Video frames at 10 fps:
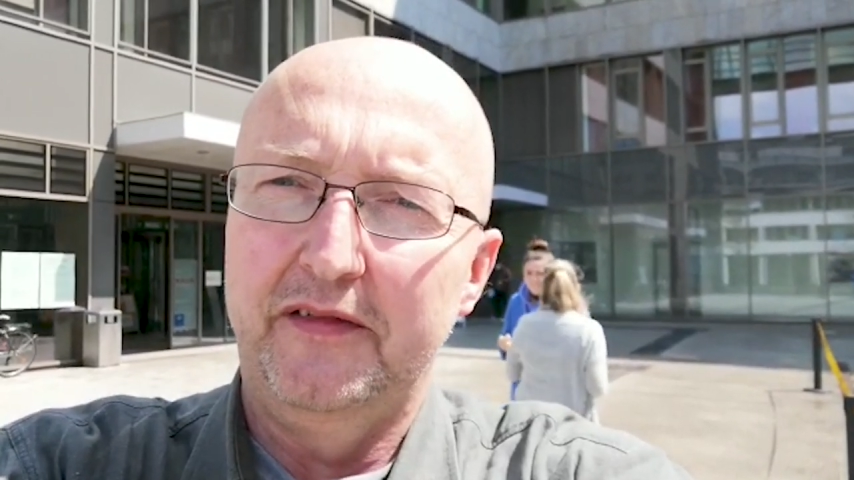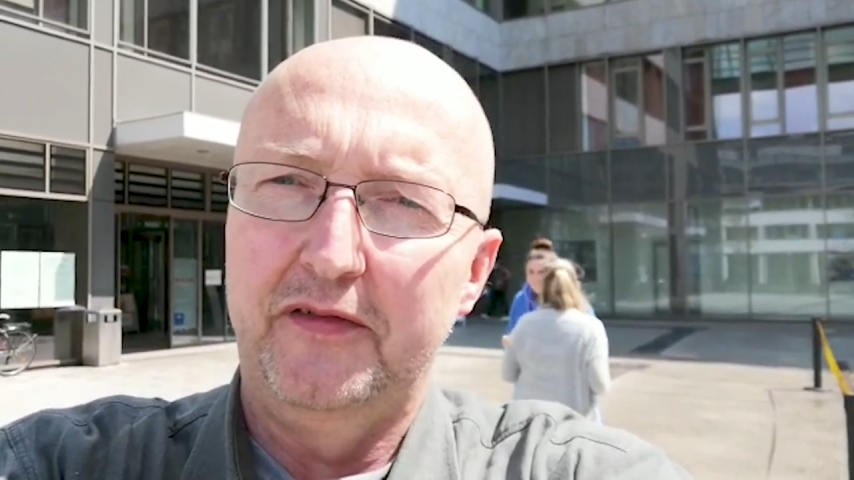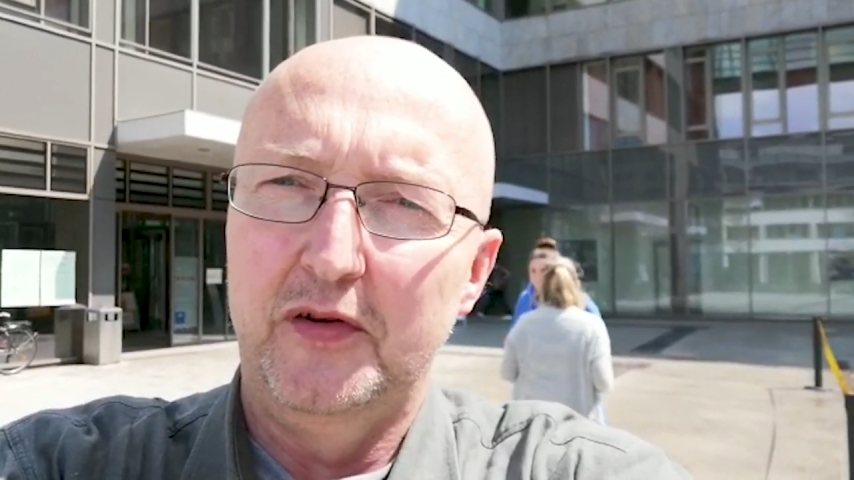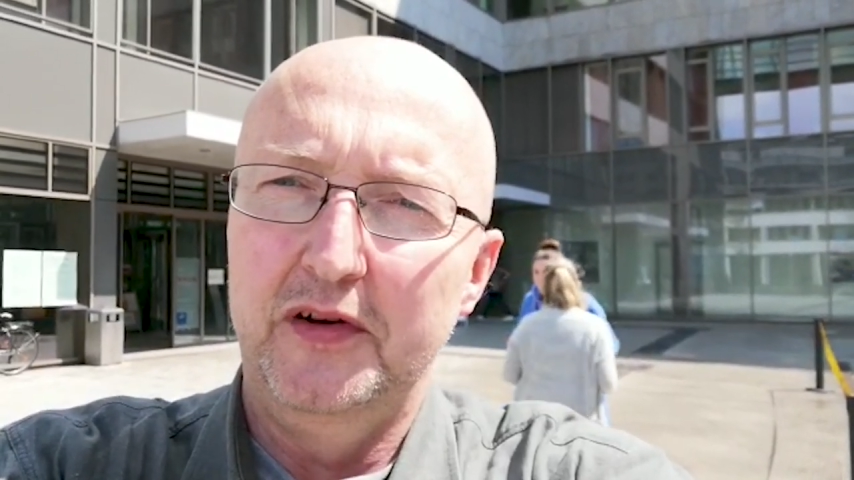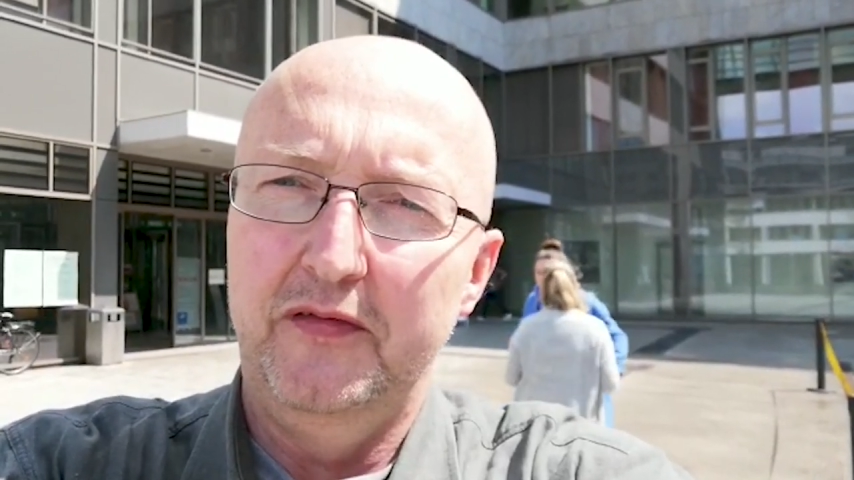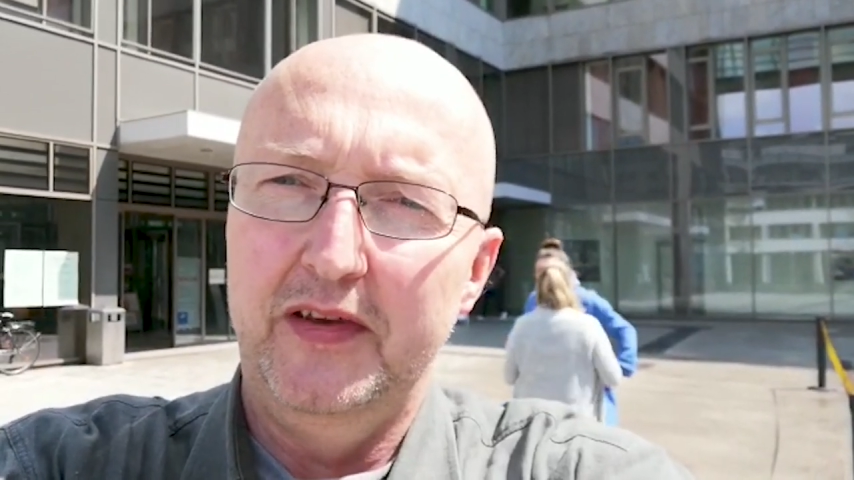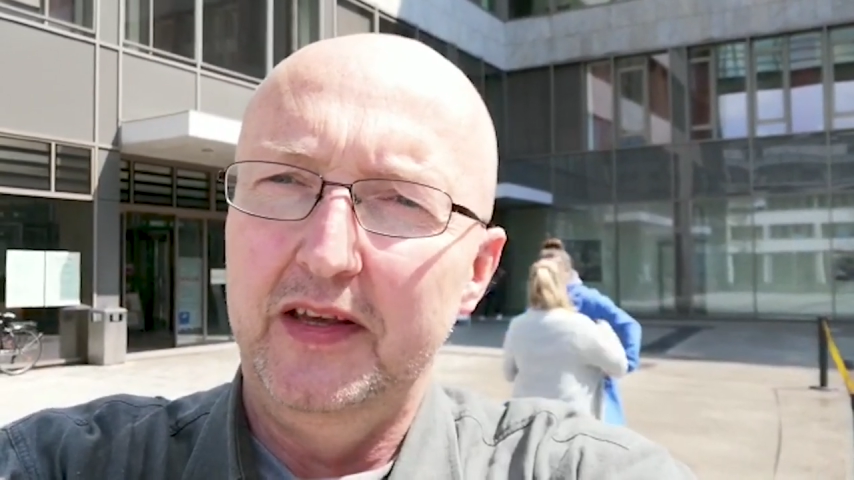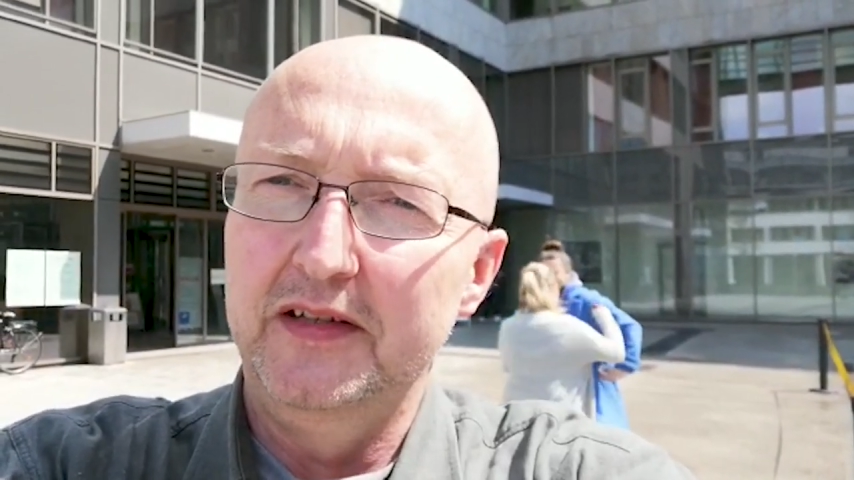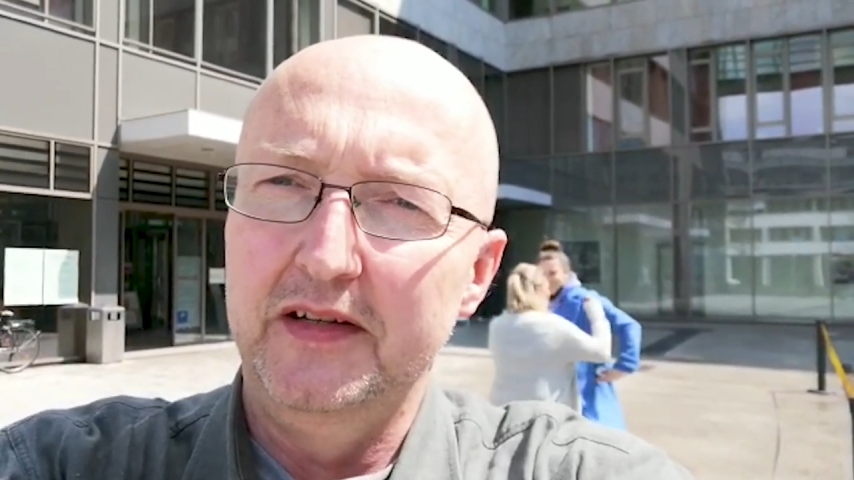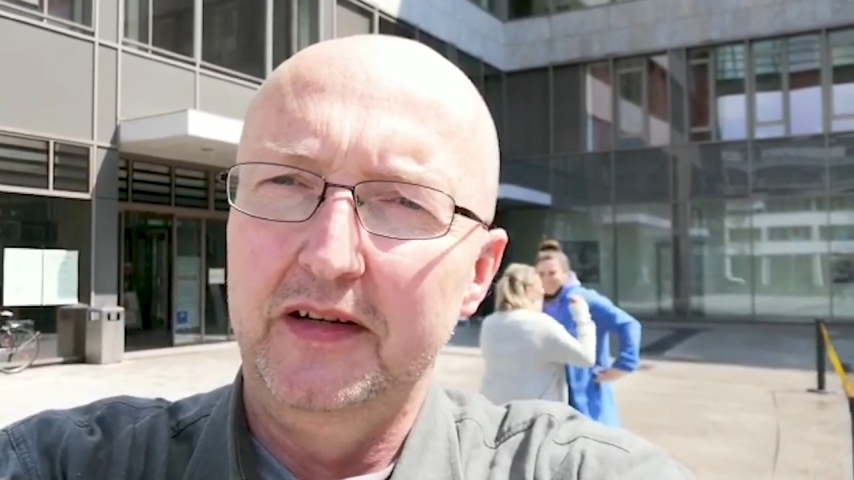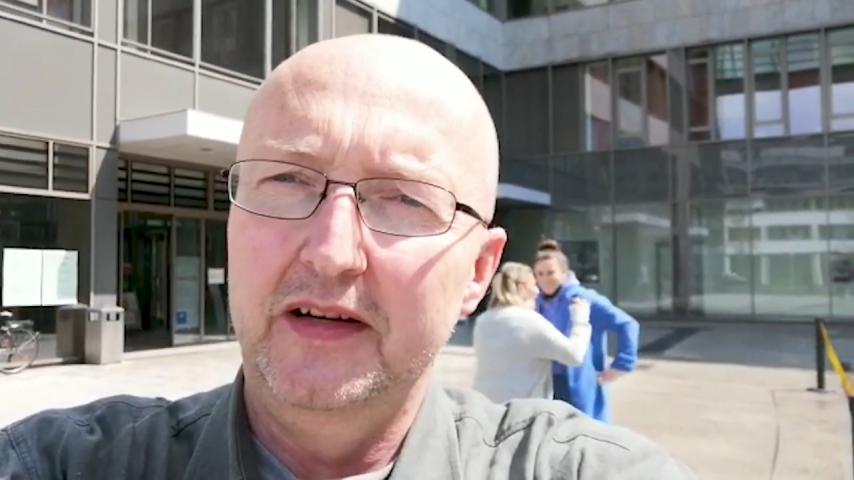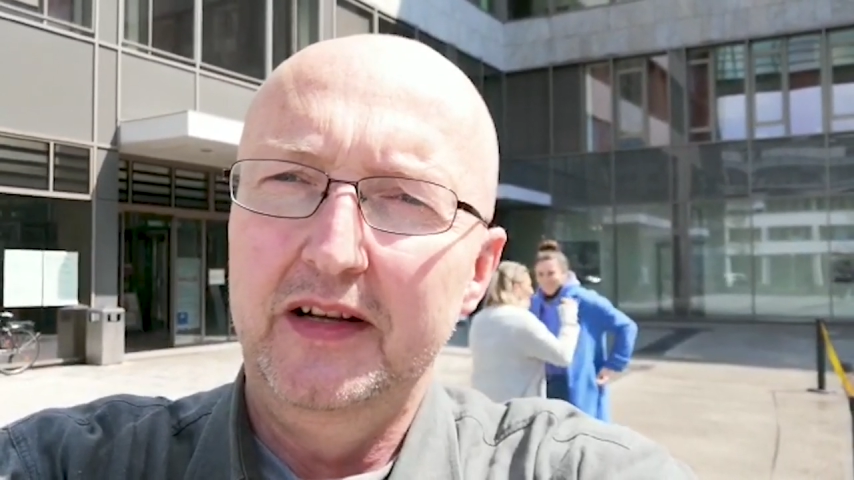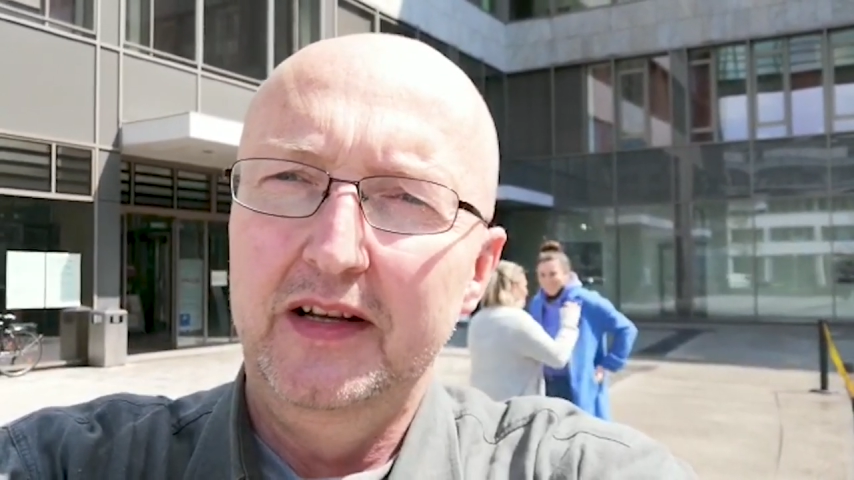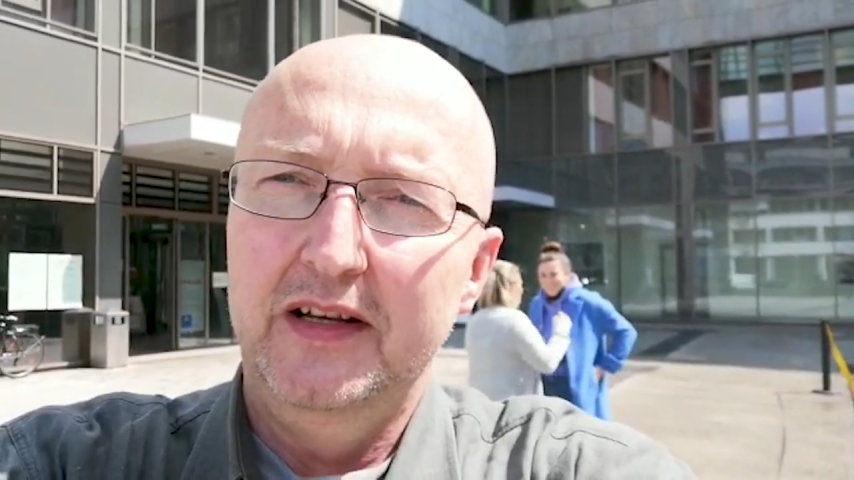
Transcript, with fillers: davon gewesen,